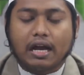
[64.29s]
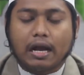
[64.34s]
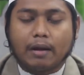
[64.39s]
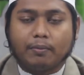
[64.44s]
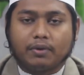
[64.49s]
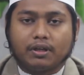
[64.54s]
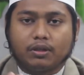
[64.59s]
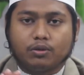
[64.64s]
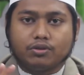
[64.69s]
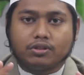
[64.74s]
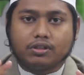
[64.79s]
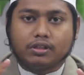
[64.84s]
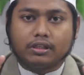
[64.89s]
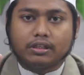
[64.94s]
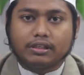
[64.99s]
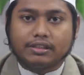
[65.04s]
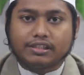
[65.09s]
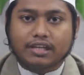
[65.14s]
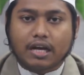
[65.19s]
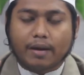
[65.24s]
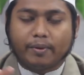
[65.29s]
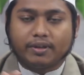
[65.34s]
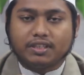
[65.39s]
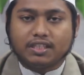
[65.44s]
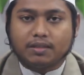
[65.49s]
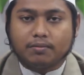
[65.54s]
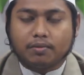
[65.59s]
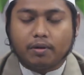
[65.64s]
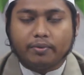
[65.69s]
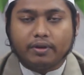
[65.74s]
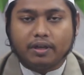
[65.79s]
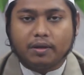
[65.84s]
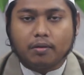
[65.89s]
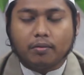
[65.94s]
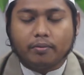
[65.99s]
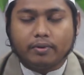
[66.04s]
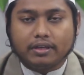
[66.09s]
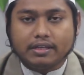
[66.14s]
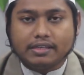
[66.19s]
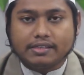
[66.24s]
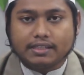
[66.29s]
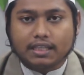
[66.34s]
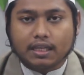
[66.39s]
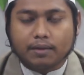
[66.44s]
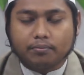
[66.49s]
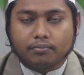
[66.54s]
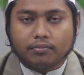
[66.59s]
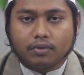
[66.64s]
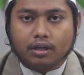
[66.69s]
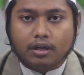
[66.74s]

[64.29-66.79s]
আমরা হচ্ছে সামাজিকভাবে কীভাবে ইসলাম